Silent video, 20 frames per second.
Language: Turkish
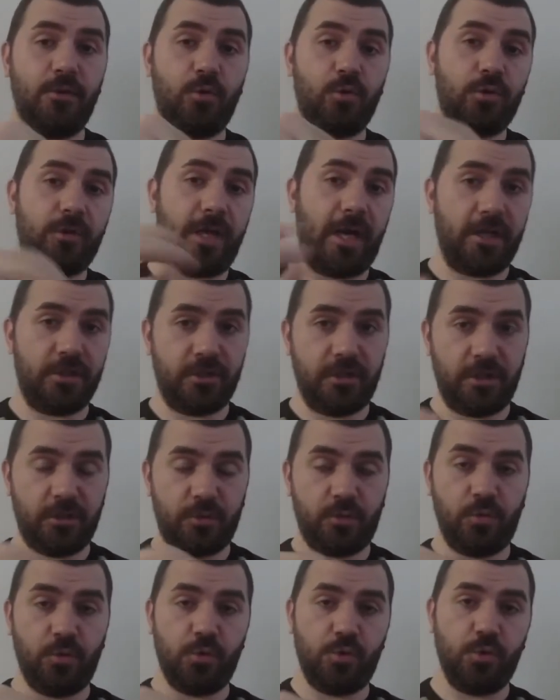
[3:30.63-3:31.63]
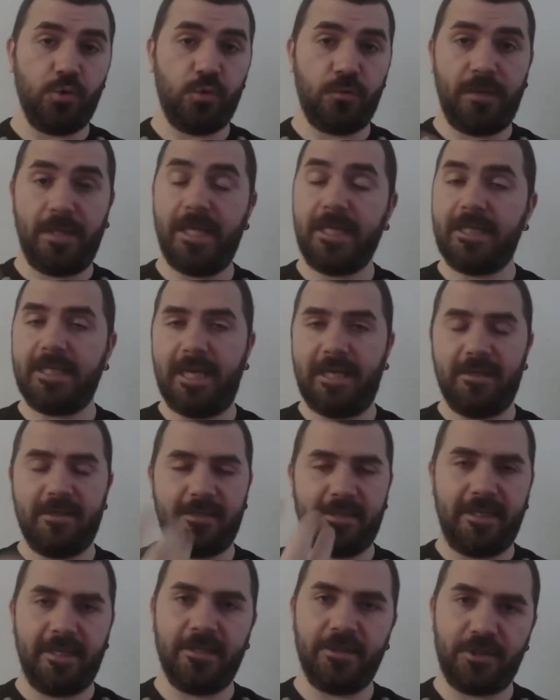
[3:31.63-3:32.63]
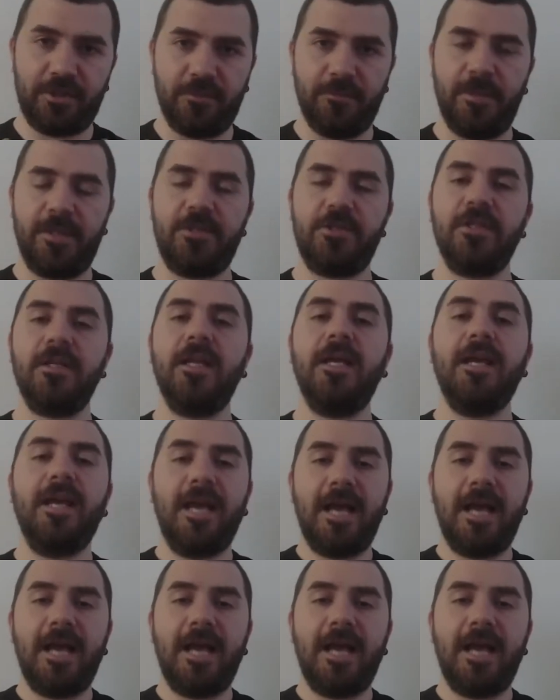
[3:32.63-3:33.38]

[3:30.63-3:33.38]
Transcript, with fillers: oldu karşılaştırıyorsunuz falan kendinizi geliştirmek için.